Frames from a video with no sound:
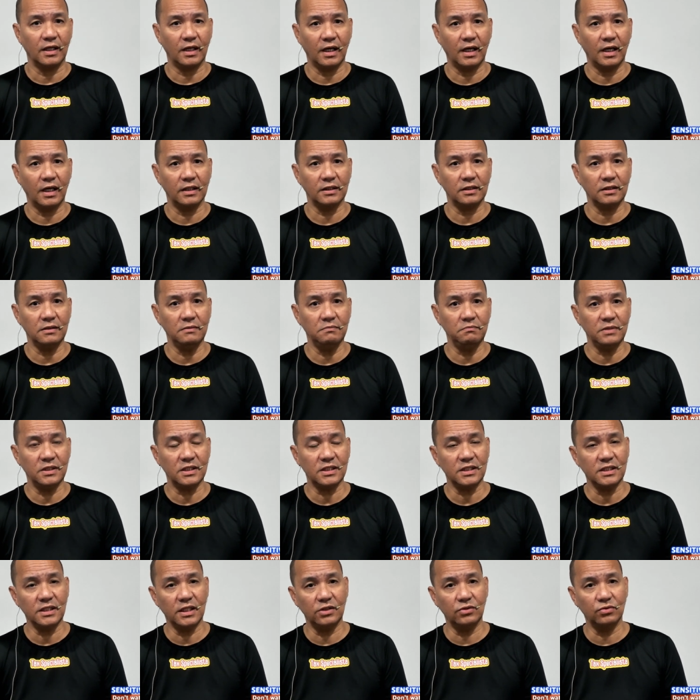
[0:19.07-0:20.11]
at
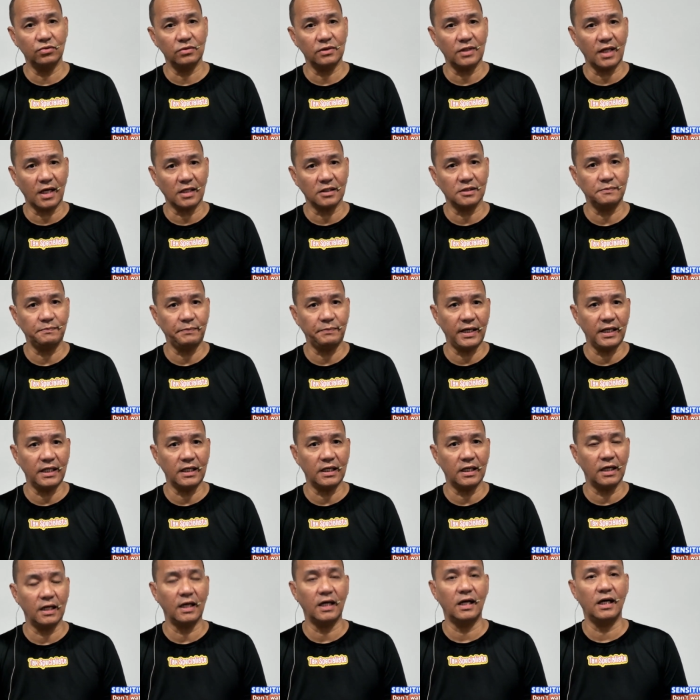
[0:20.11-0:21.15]
imbis na yung
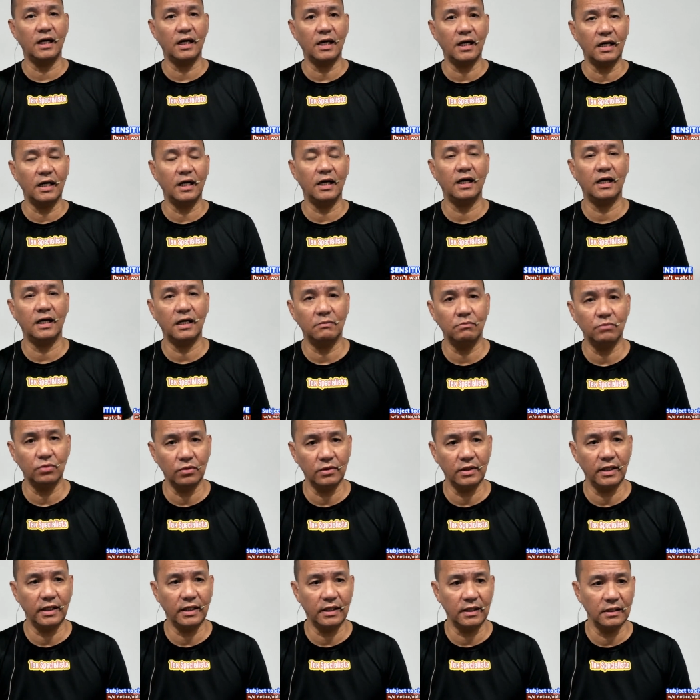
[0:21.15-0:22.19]
taxpayer lang ang
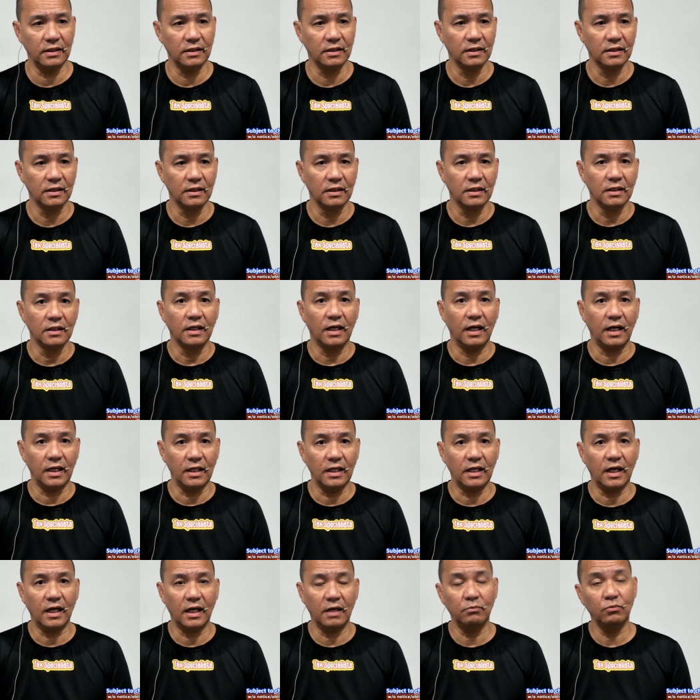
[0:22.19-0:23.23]
hahabulin,
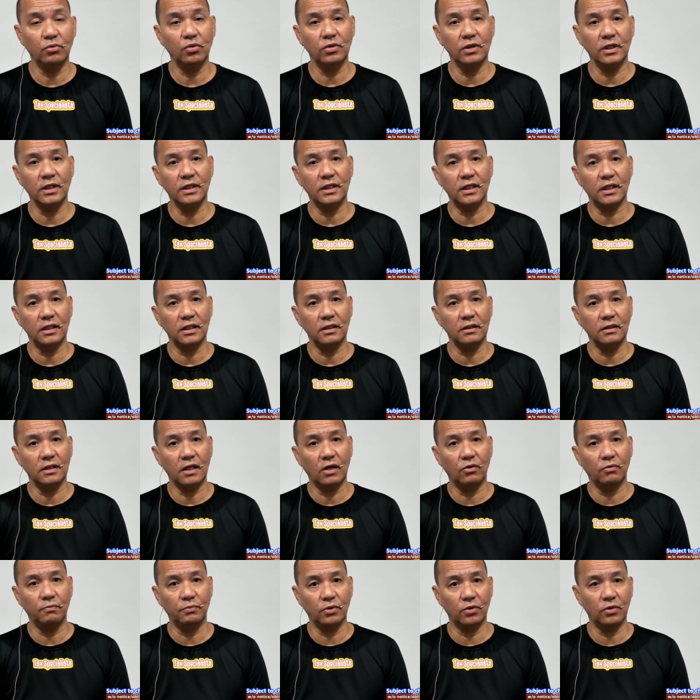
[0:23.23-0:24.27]
ay hahabulin na rin
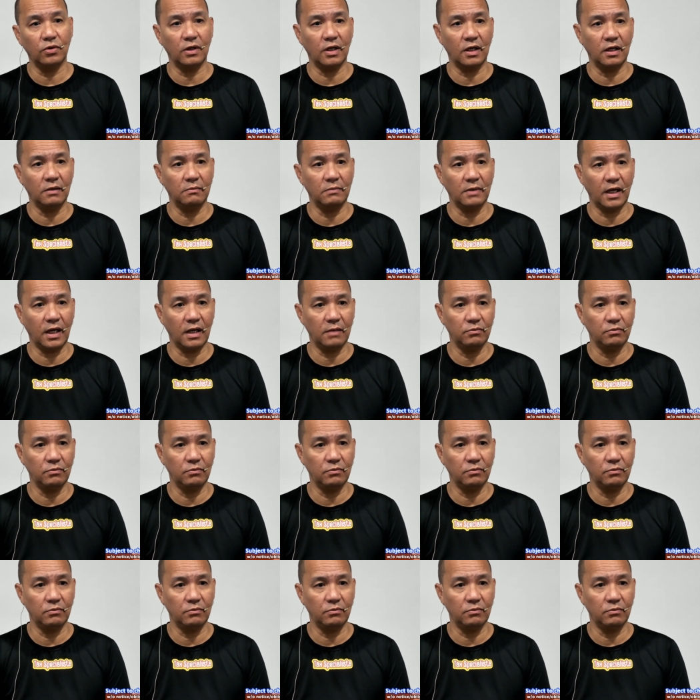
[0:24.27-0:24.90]
daw po ang mga